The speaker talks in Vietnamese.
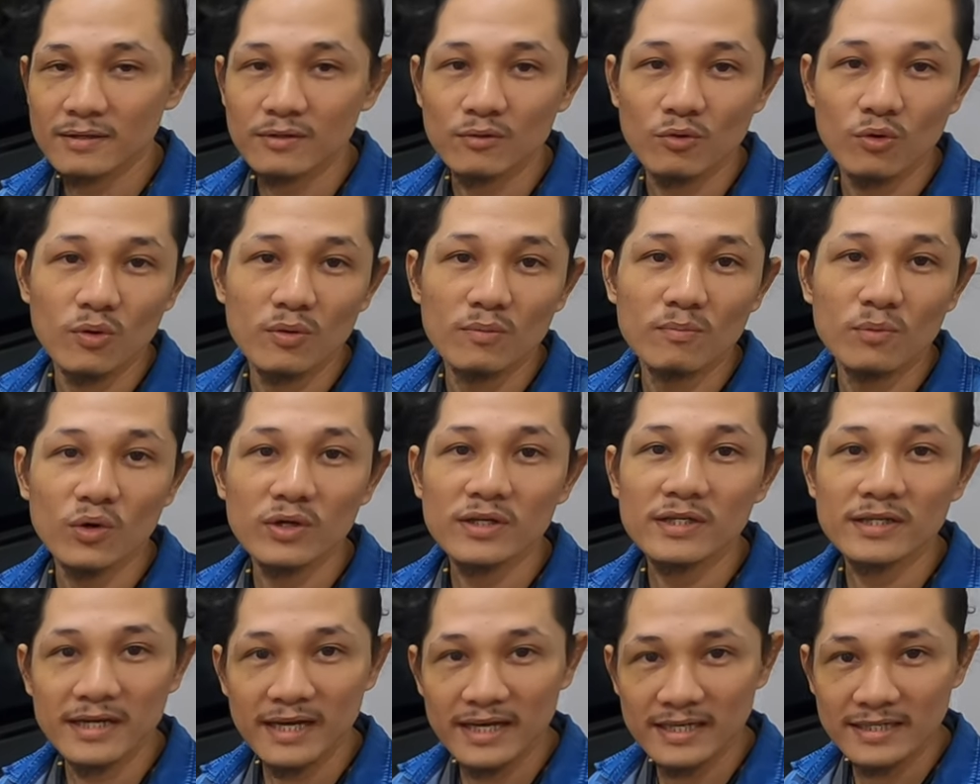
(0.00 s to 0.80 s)
của
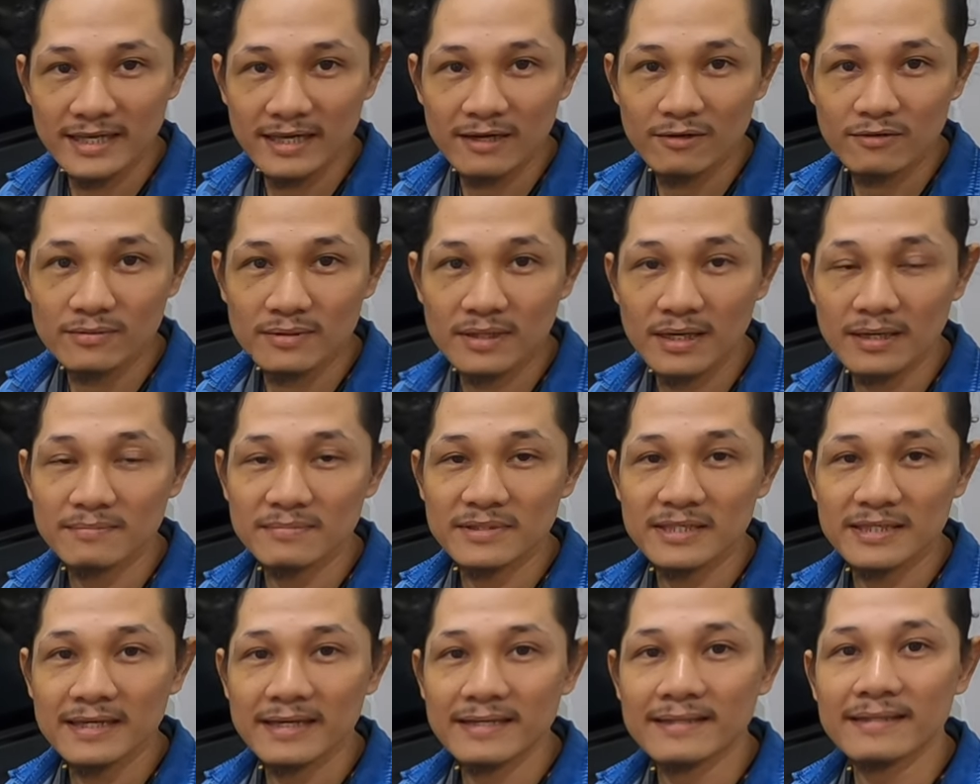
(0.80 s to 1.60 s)
mỗi người khác nhau
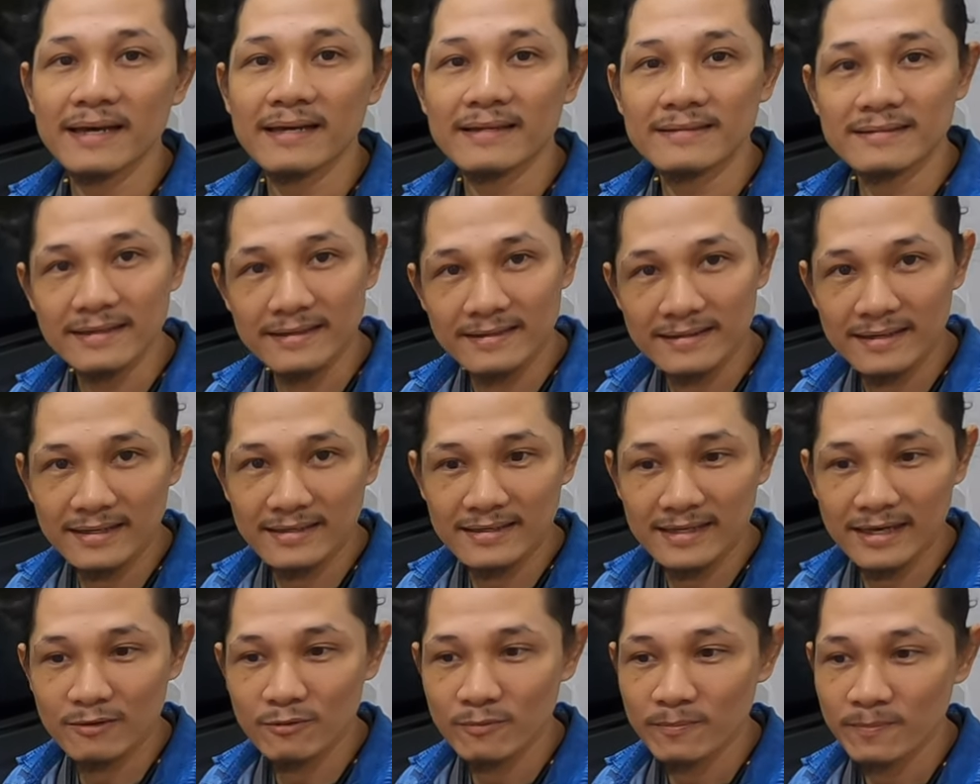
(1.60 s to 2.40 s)
thậm chí cái tài chính khác
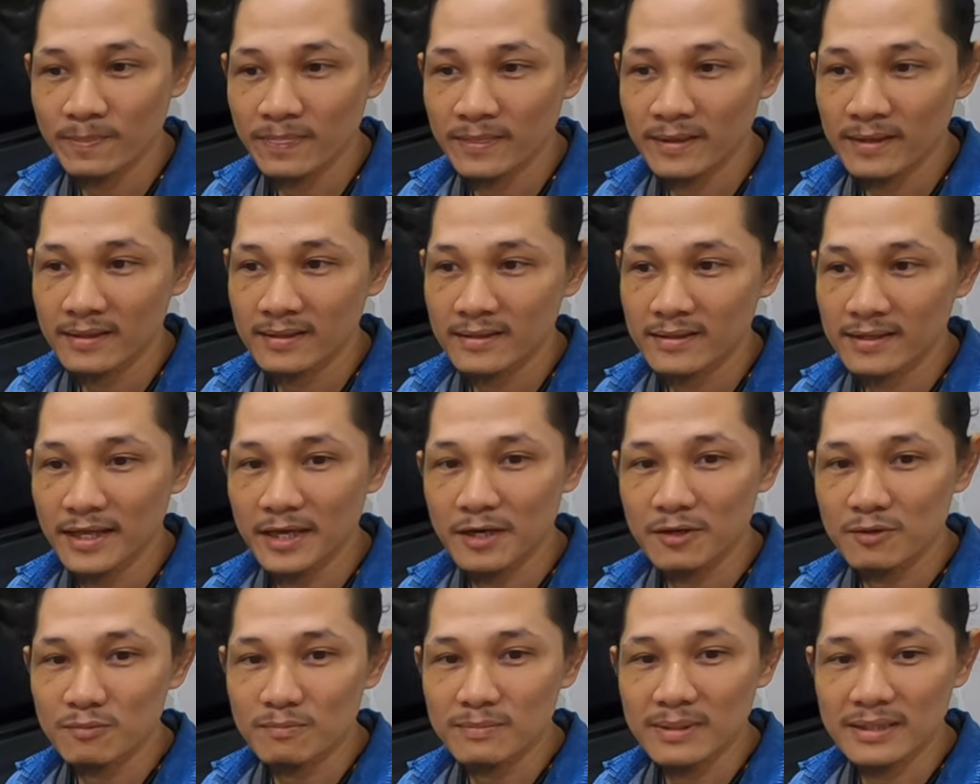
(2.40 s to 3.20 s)
nhau
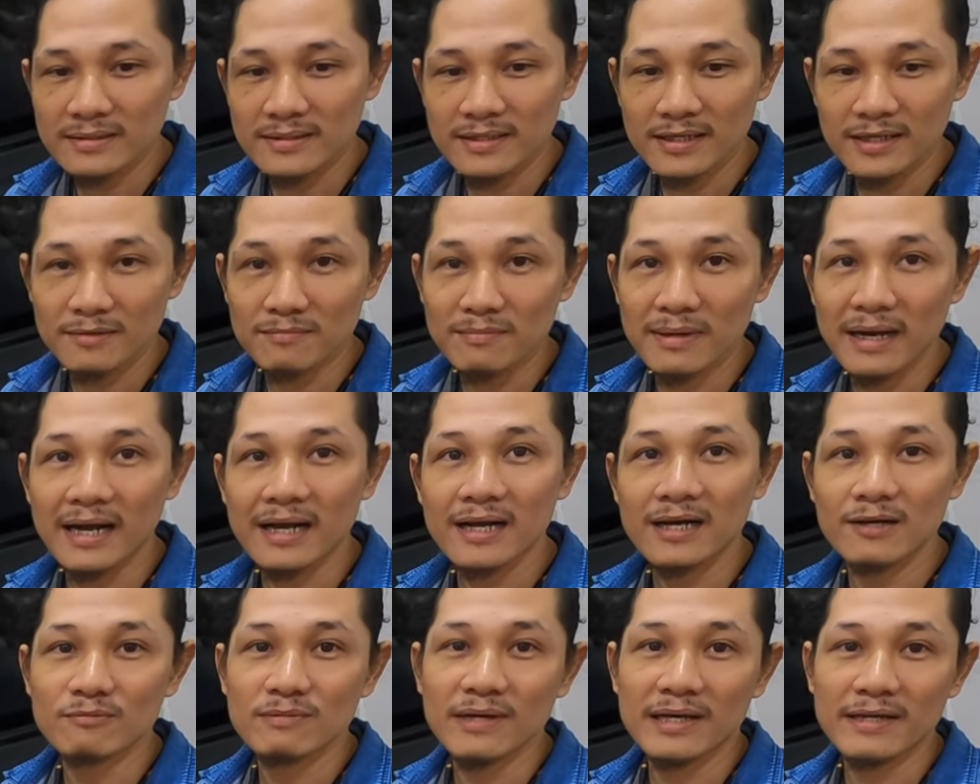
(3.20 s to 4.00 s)
nếu mà tiền bạc
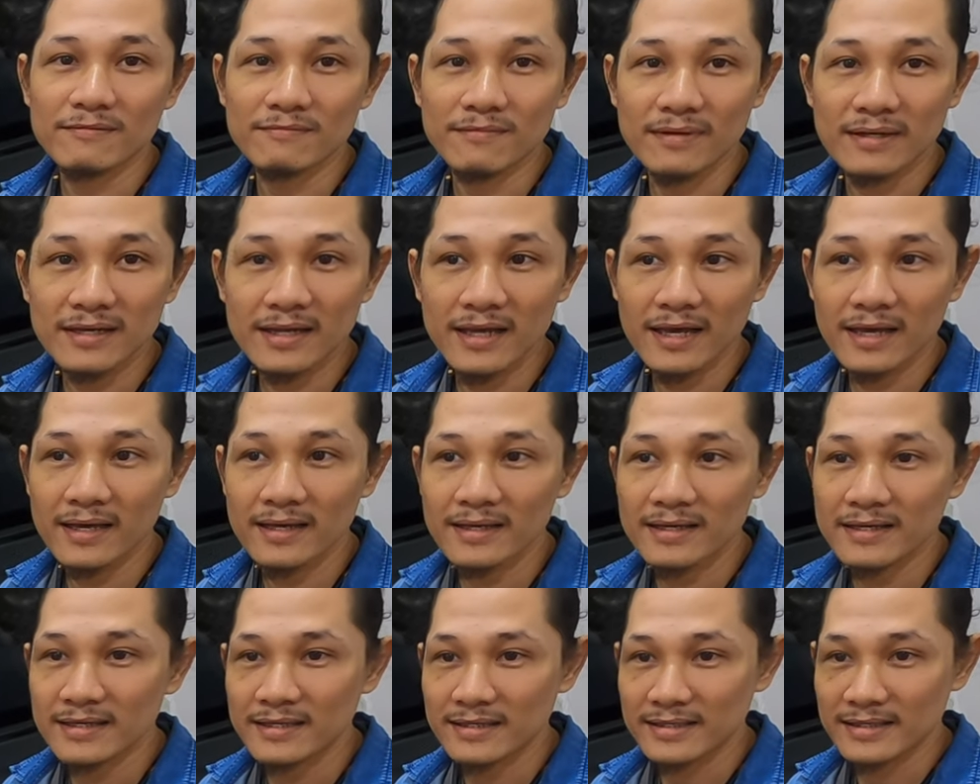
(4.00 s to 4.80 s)
không thành vấn đề
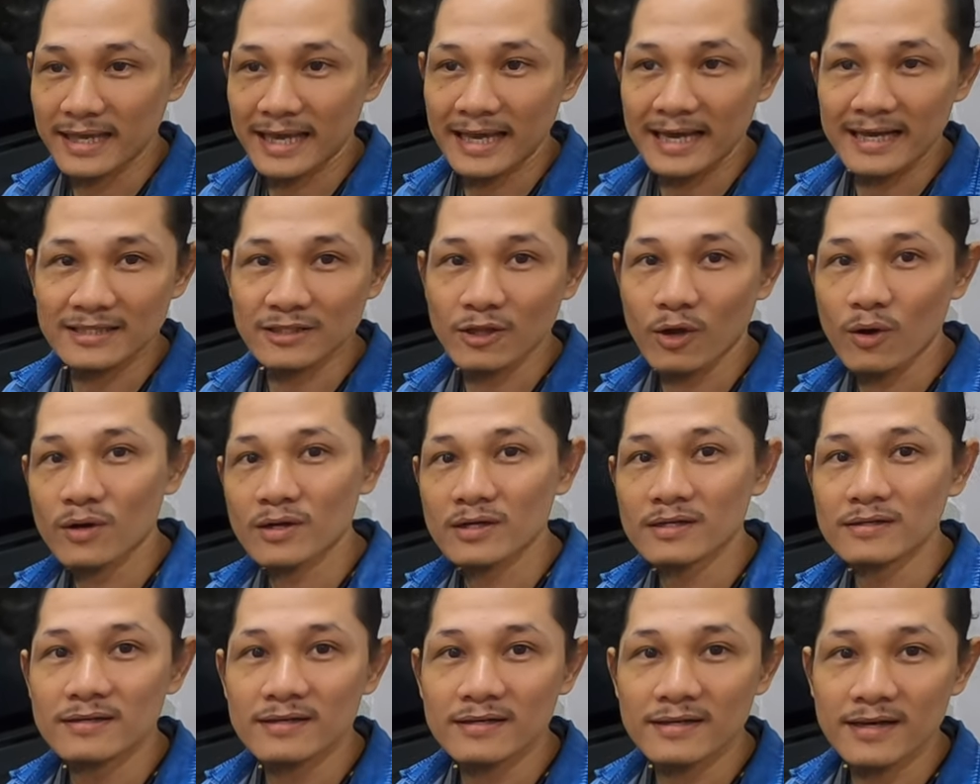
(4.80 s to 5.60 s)
nhà
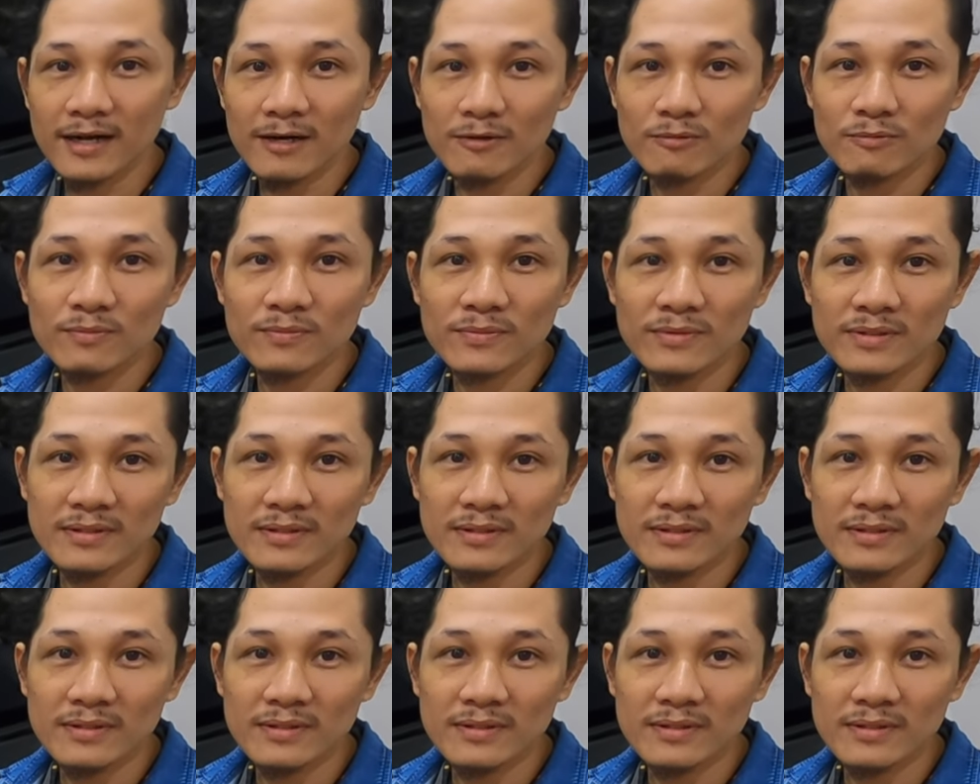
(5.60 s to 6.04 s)
to cửa rộng